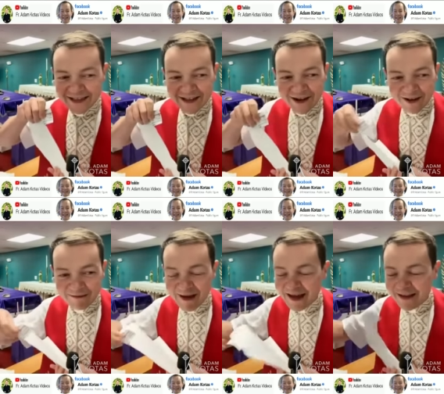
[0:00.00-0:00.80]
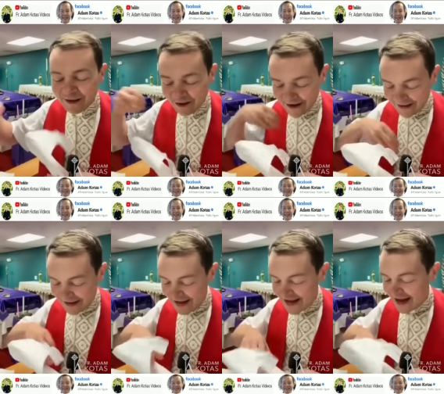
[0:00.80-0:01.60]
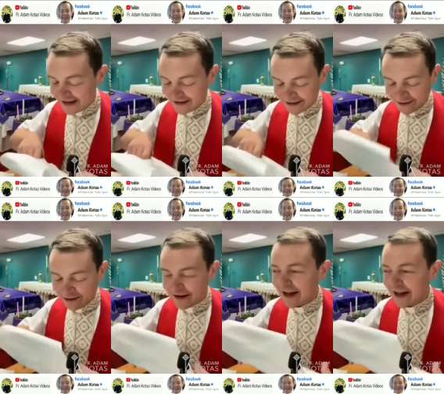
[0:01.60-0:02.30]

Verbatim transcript: No, me hizo el día con